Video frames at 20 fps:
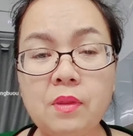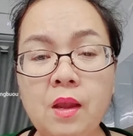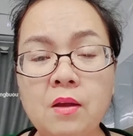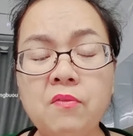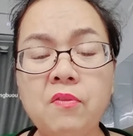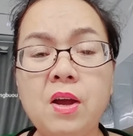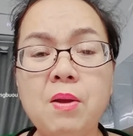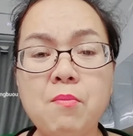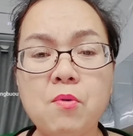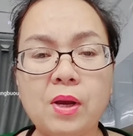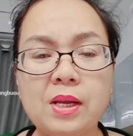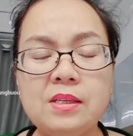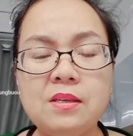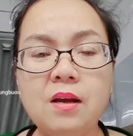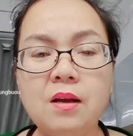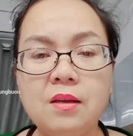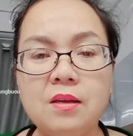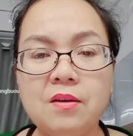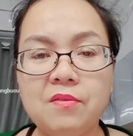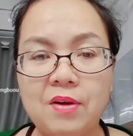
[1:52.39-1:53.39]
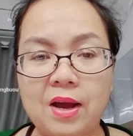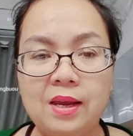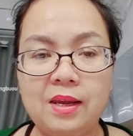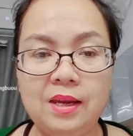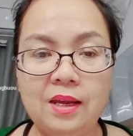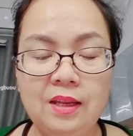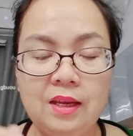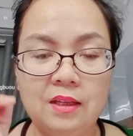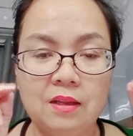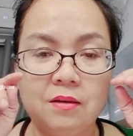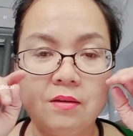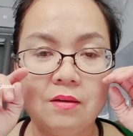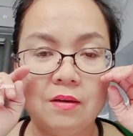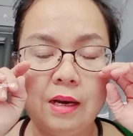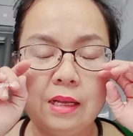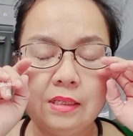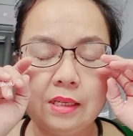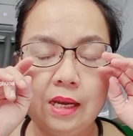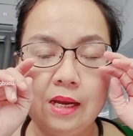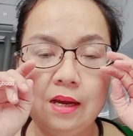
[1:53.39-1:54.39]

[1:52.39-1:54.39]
với một cái sức như vậy thì thường là sẽ